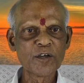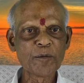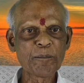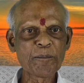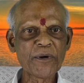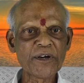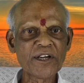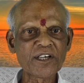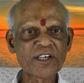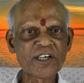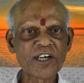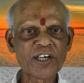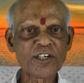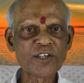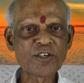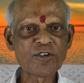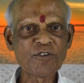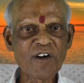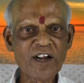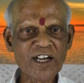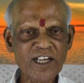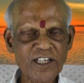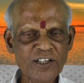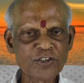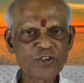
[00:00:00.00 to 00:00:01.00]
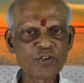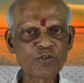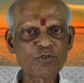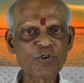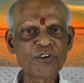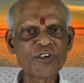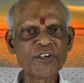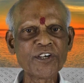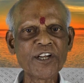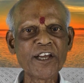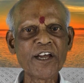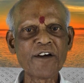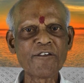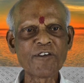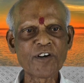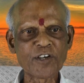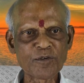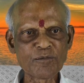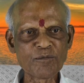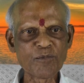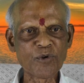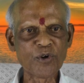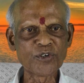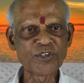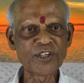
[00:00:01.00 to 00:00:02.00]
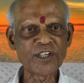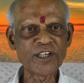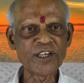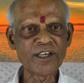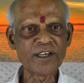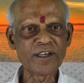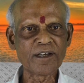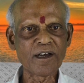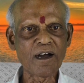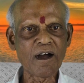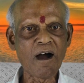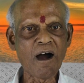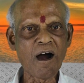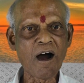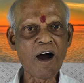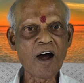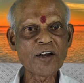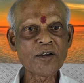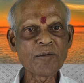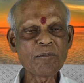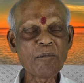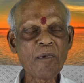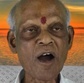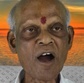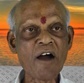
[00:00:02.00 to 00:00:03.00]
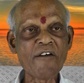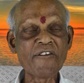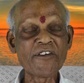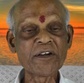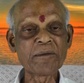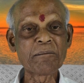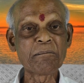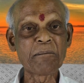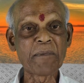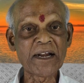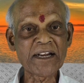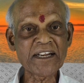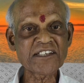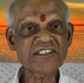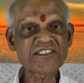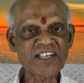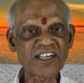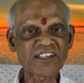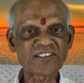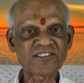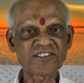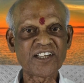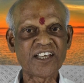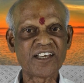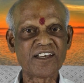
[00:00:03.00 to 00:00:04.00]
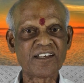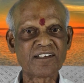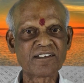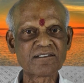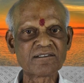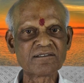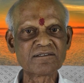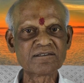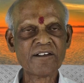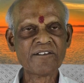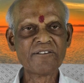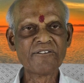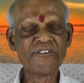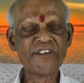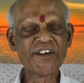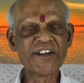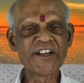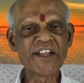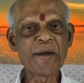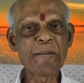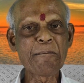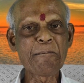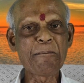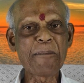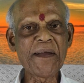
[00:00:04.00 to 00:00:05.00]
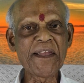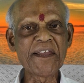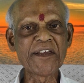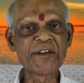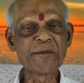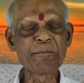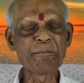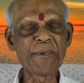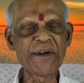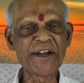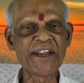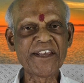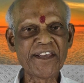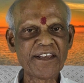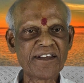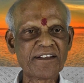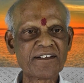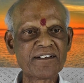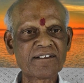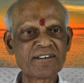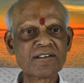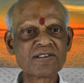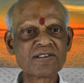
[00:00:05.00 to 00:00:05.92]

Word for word: இப்படி கரு வளர்ந்து கொண்டே வரும்போது ஆன்மாவின் மனசக்தி வினைப்பையின்படி